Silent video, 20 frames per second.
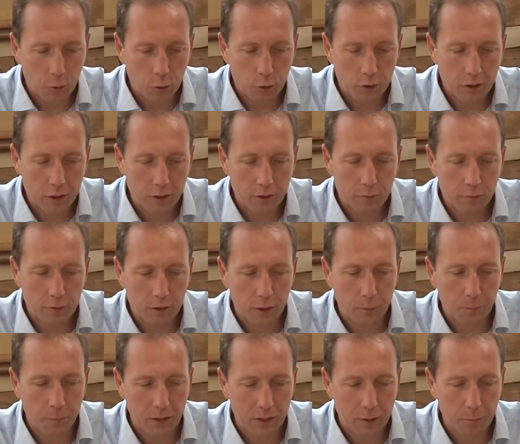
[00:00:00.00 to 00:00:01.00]
die Freitaler
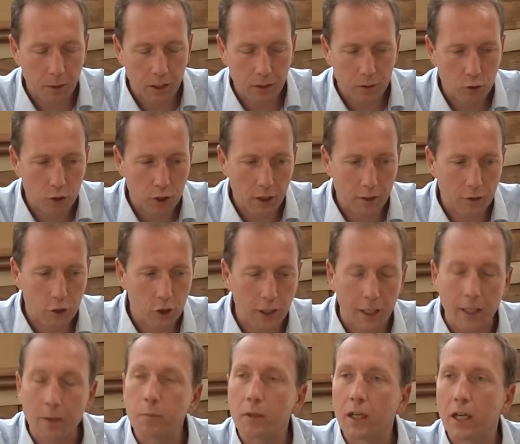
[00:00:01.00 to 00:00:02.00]
hier vorfinden?
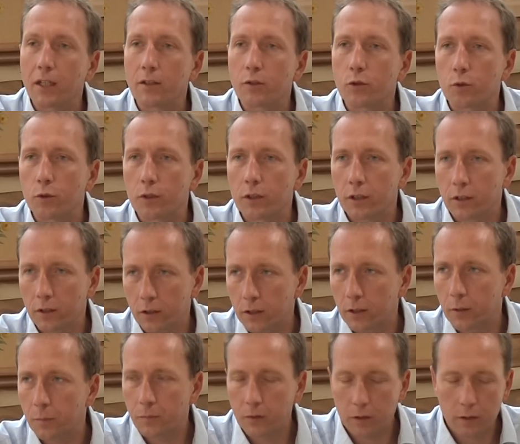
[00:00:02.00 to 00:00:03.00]
Was fehlt in der
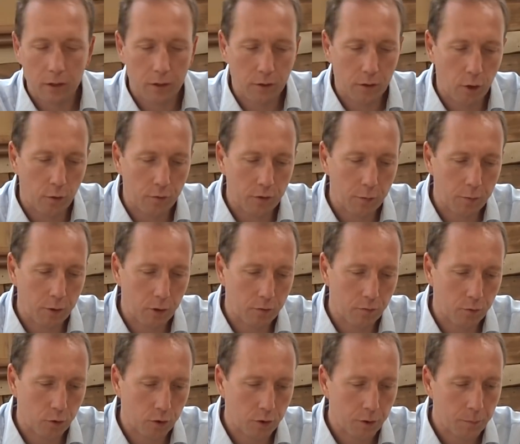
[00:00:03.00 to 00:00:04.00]
Region? Was würde
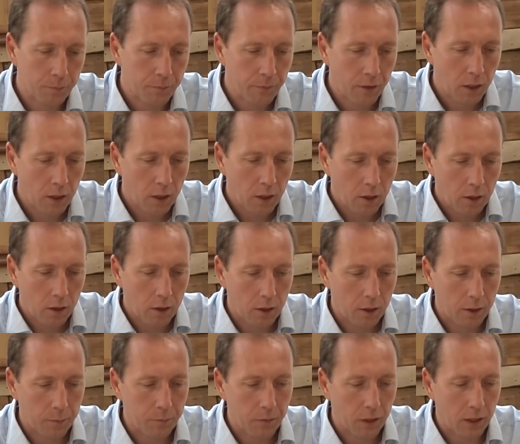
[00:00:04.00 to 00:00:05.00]
gut zu Oskarshausen